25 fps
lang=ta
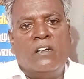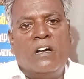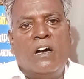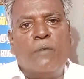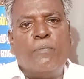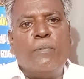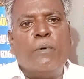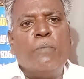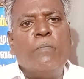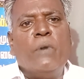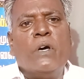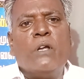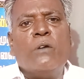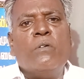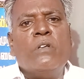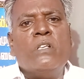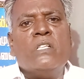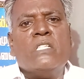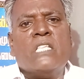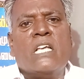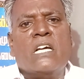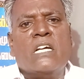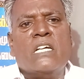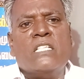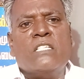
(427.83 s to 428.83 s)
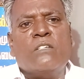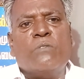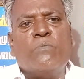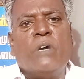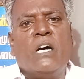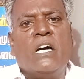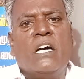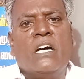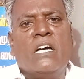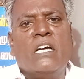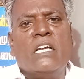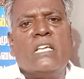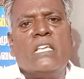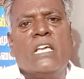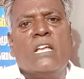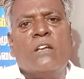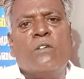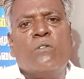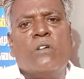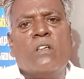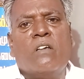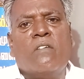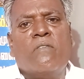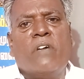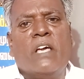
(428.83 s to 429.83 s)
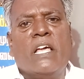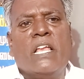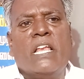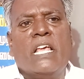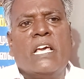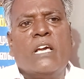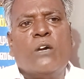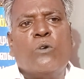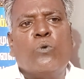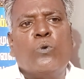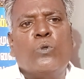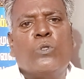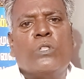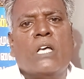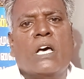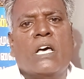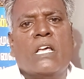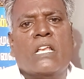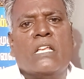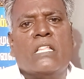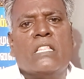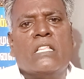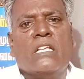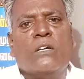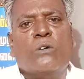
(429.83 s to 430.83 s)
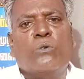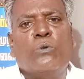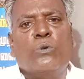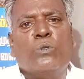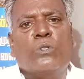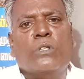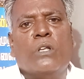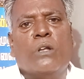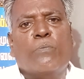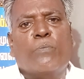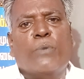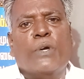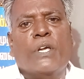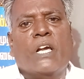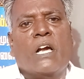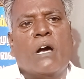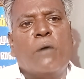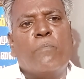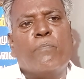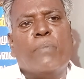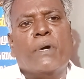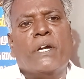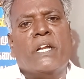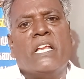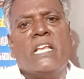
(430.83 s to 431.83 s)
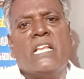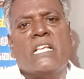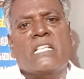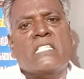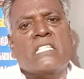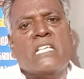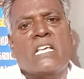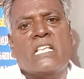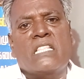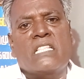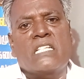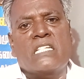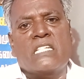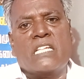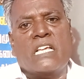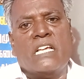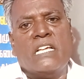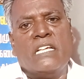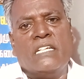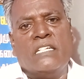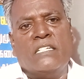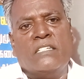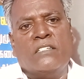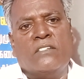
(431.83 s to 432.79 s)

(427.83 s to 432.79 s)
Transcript: அப்போ மறுபடியும் சகஜமாக என்னுடைய வேலை கூத்தாடுறது கூத்தில் போய் கம்பெனியில் சேர்ந்துட்டேன்